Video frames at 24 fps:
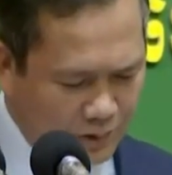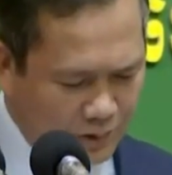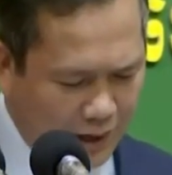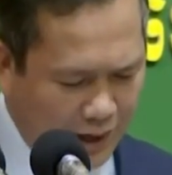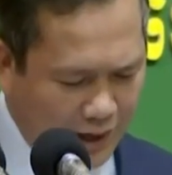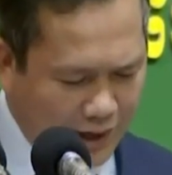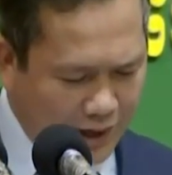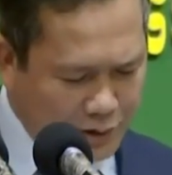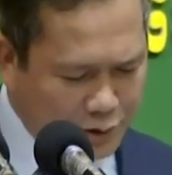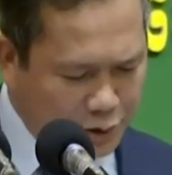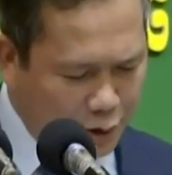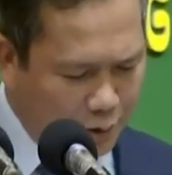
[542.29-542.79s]

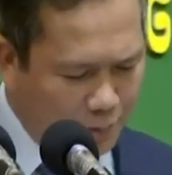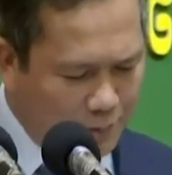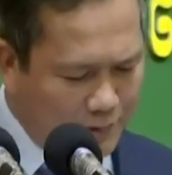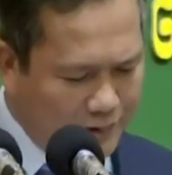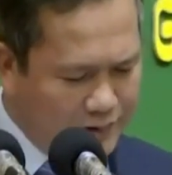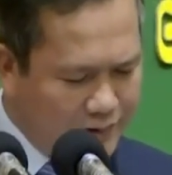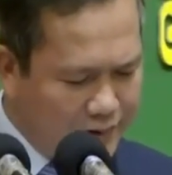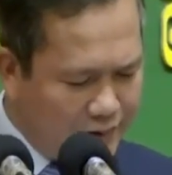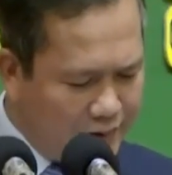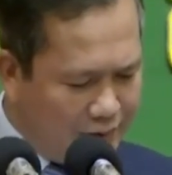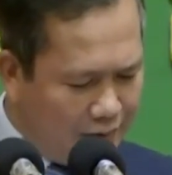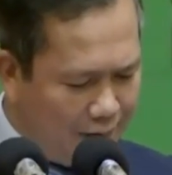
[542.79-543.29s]
cả cho mình
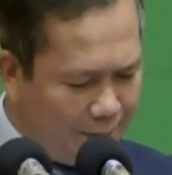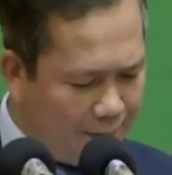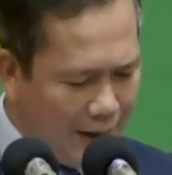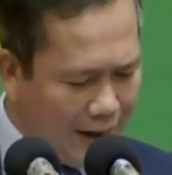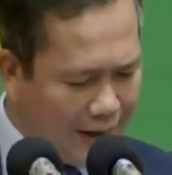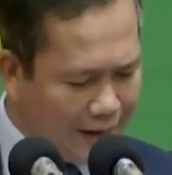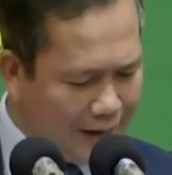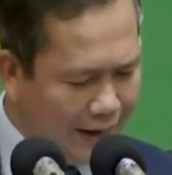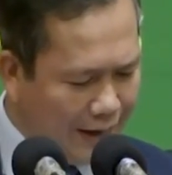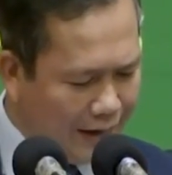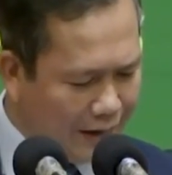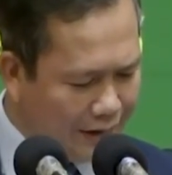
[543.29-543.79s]
chi
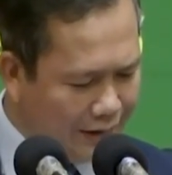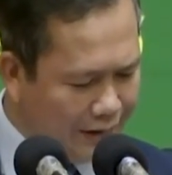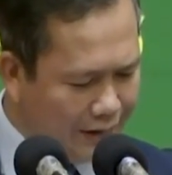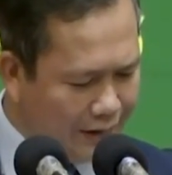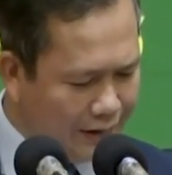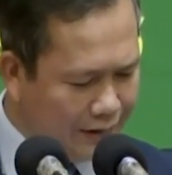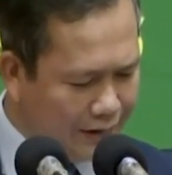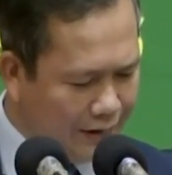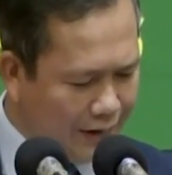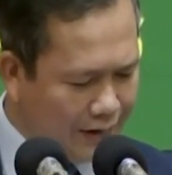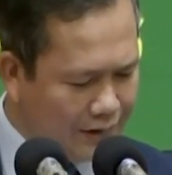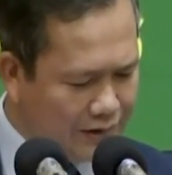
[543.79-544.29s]
ban đằng
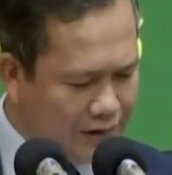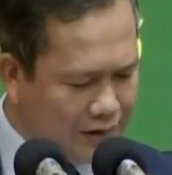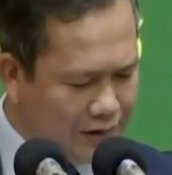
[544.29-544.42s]
đi này